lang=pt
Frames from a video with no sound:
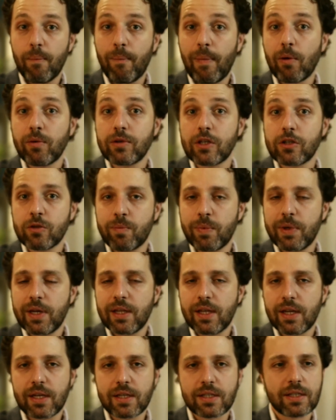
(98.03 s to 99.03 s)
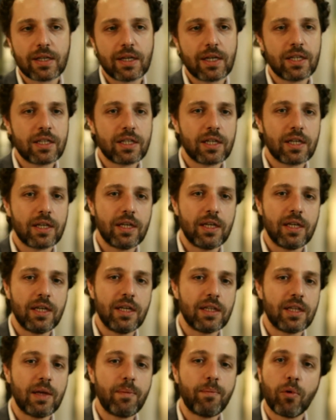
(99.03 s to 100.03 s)
uma coisa super interessante
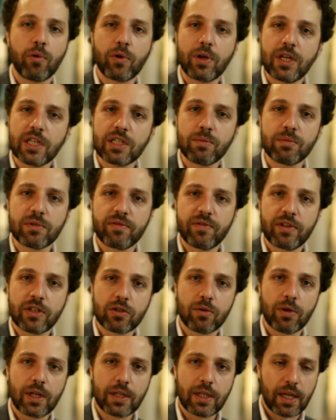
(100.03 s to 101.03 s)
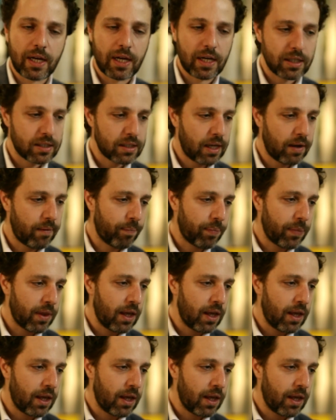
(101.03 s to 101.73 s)
e tem pouquíssimos efeitos colaterais, tá?